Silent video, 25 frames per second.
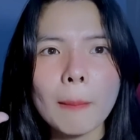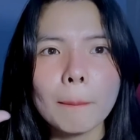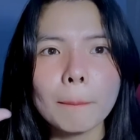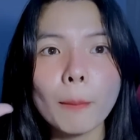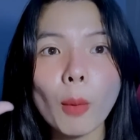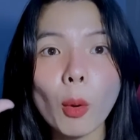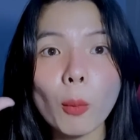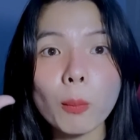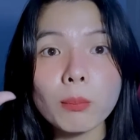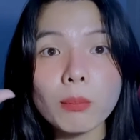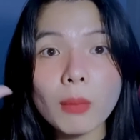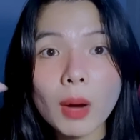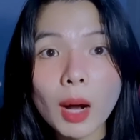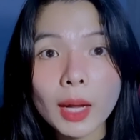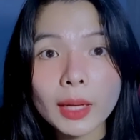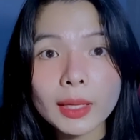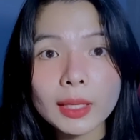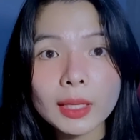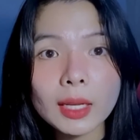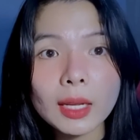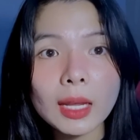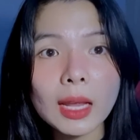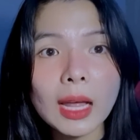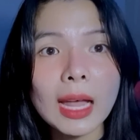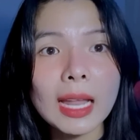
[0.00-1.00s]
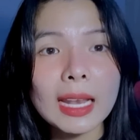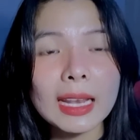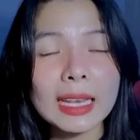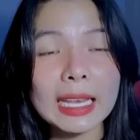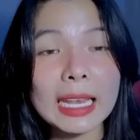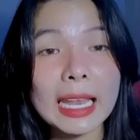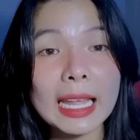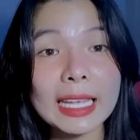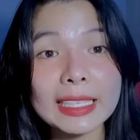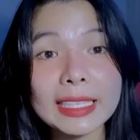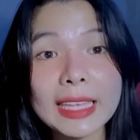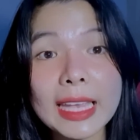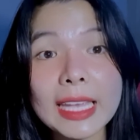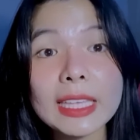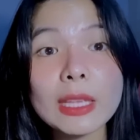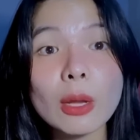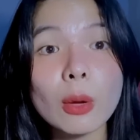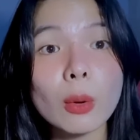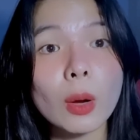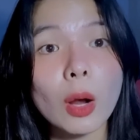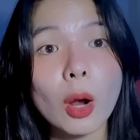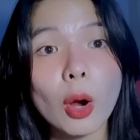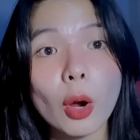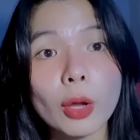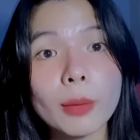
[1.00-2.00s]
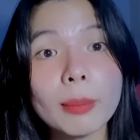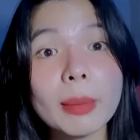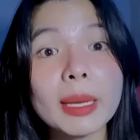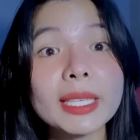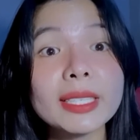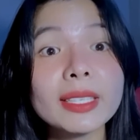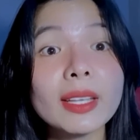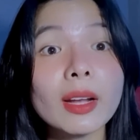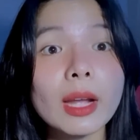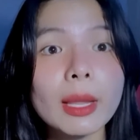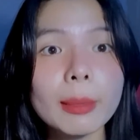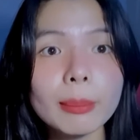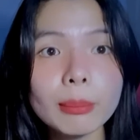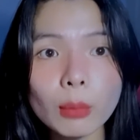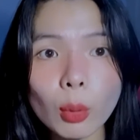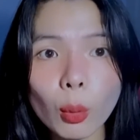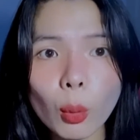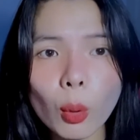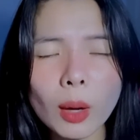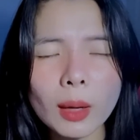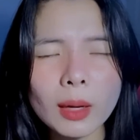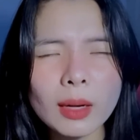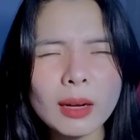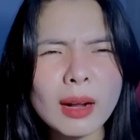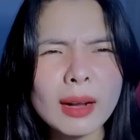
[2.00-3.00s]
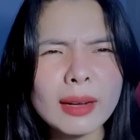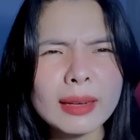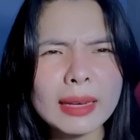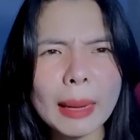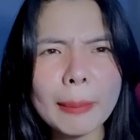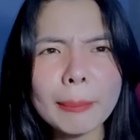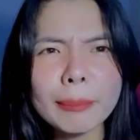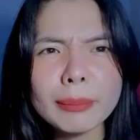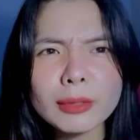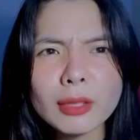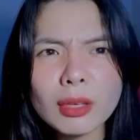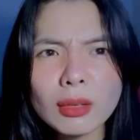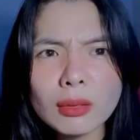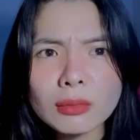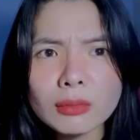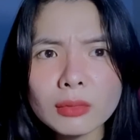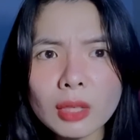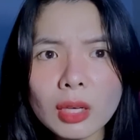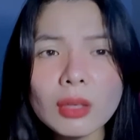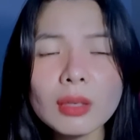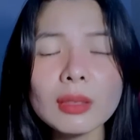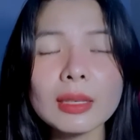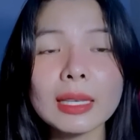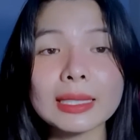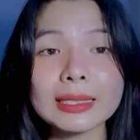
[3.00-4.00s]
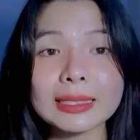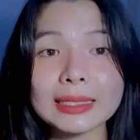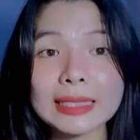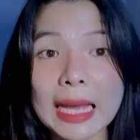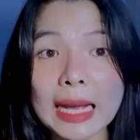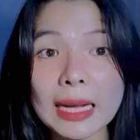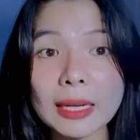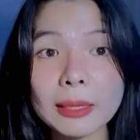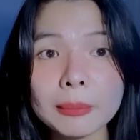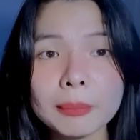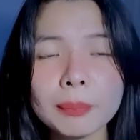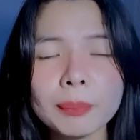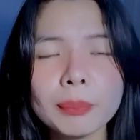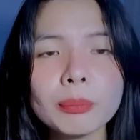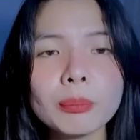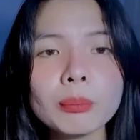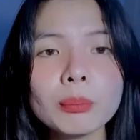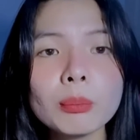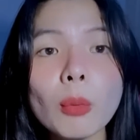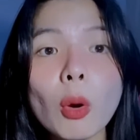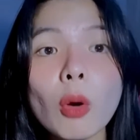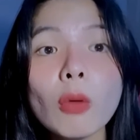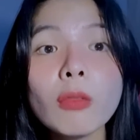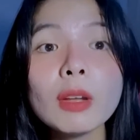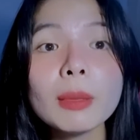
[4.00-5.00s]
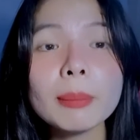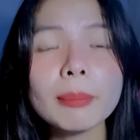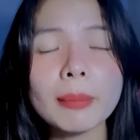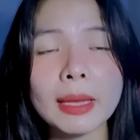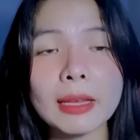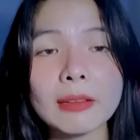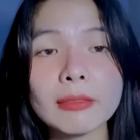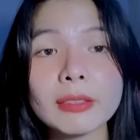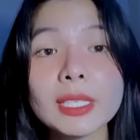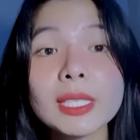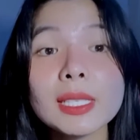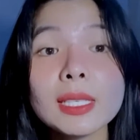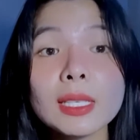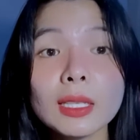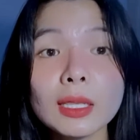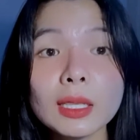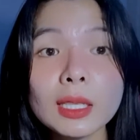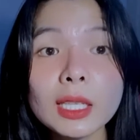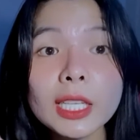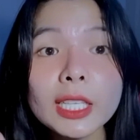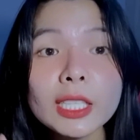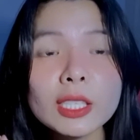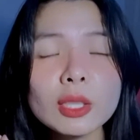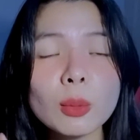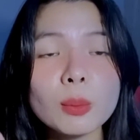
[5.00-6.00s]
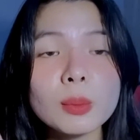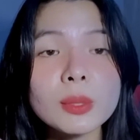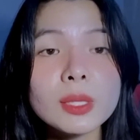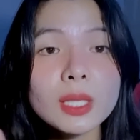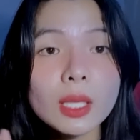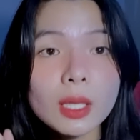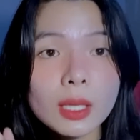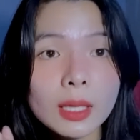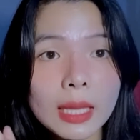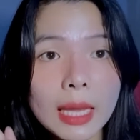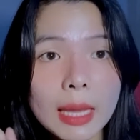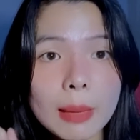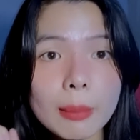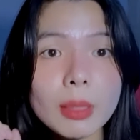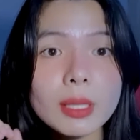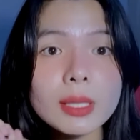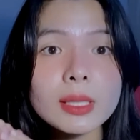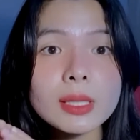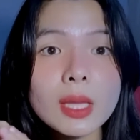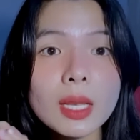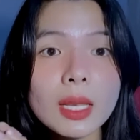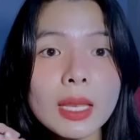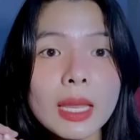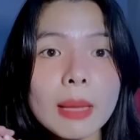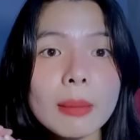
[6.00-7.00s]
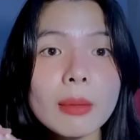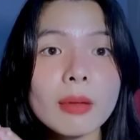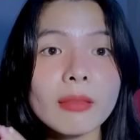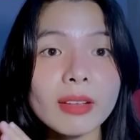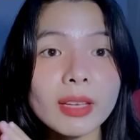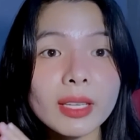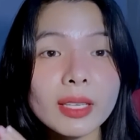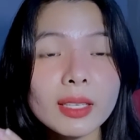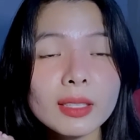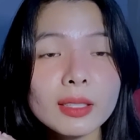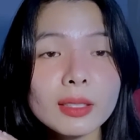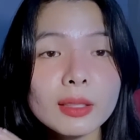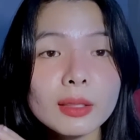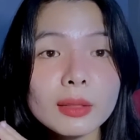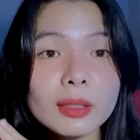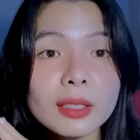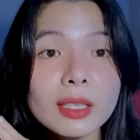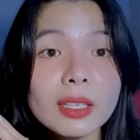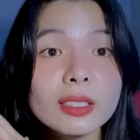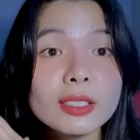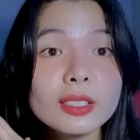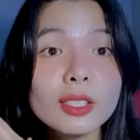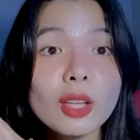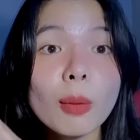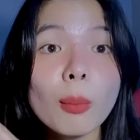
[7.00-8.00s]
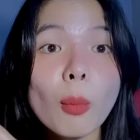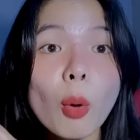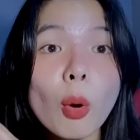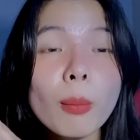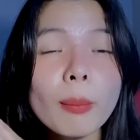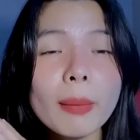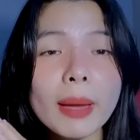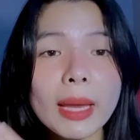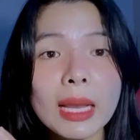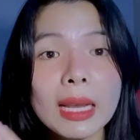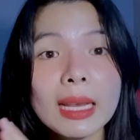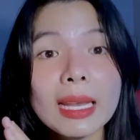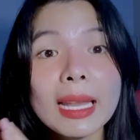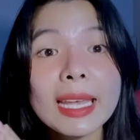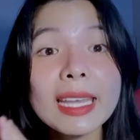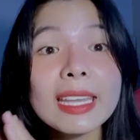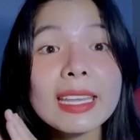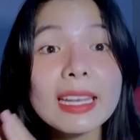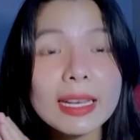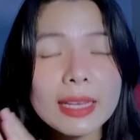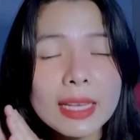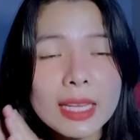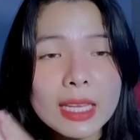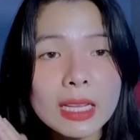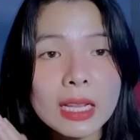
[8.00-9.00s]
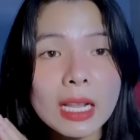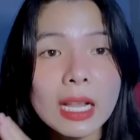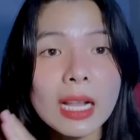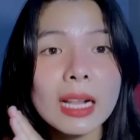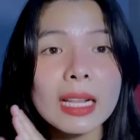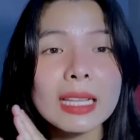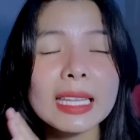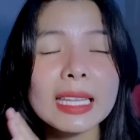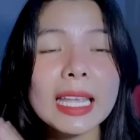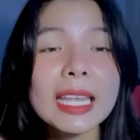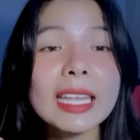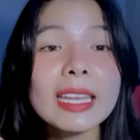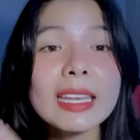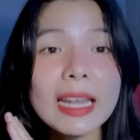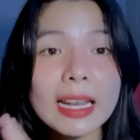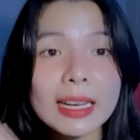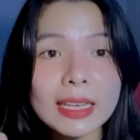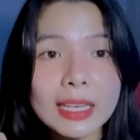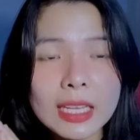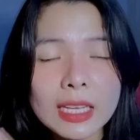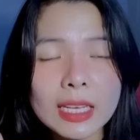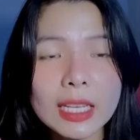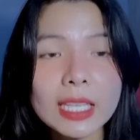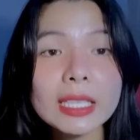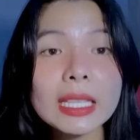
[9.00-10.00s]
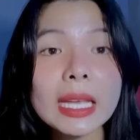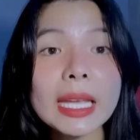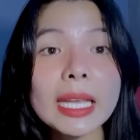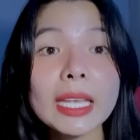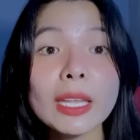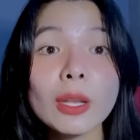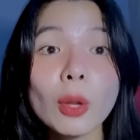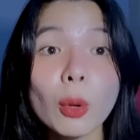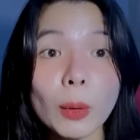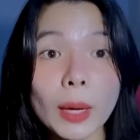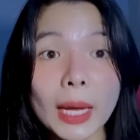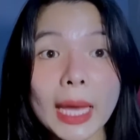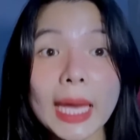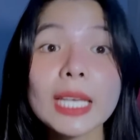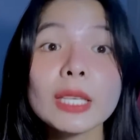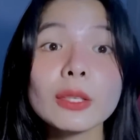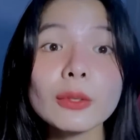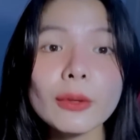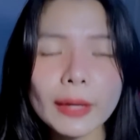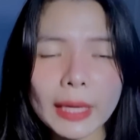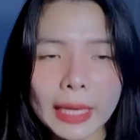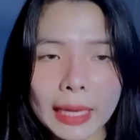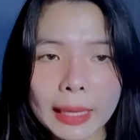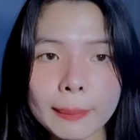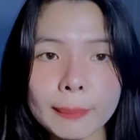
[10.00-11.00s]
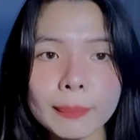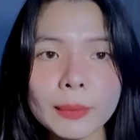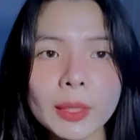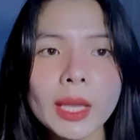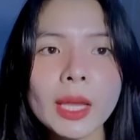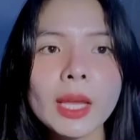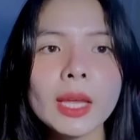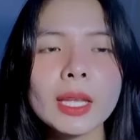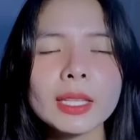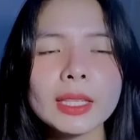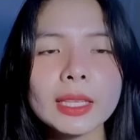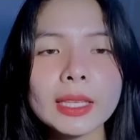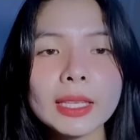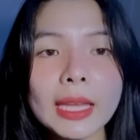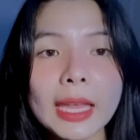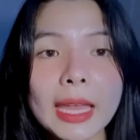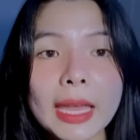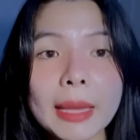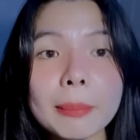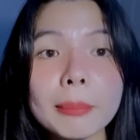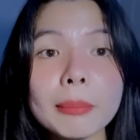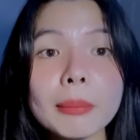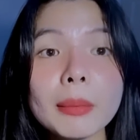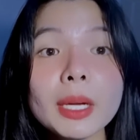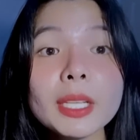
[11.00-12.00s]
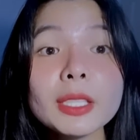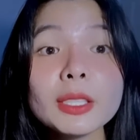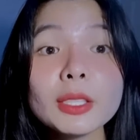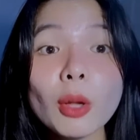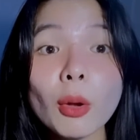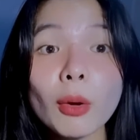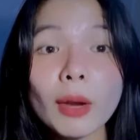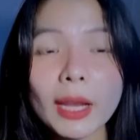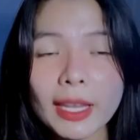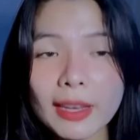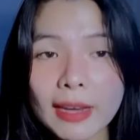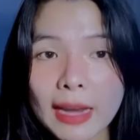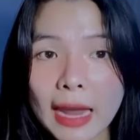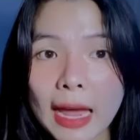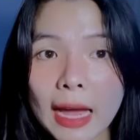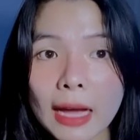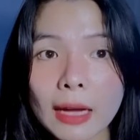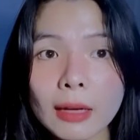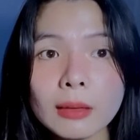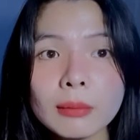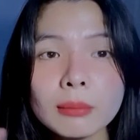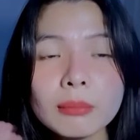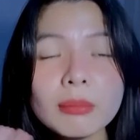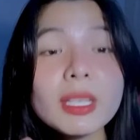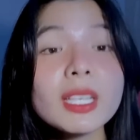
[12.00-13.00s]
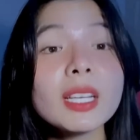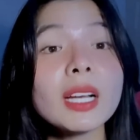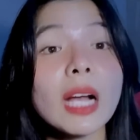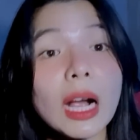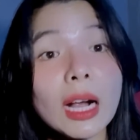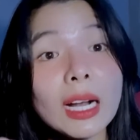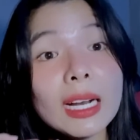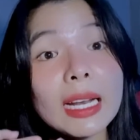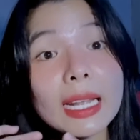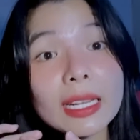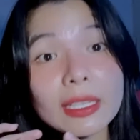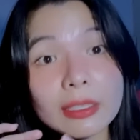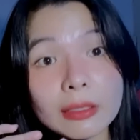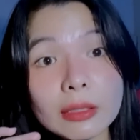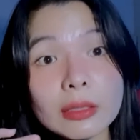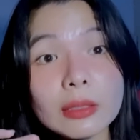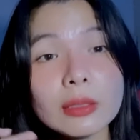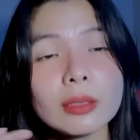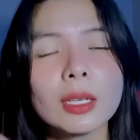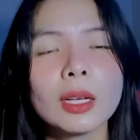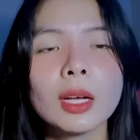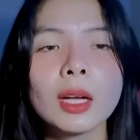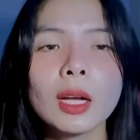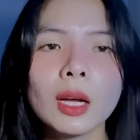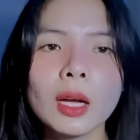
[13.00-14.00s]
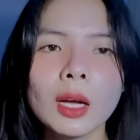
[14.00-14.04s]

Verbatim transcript: một bên á, là dây dầu gọi bạn nhờ em mua nắm rất rất là chặt bố với mẹ phải liên tục xin em á xin em là phải cho bố mẹ lấy ra đi lấy ra đi để thay đồ khác cho em thì em mới cho lấy ra mới gỡ ra được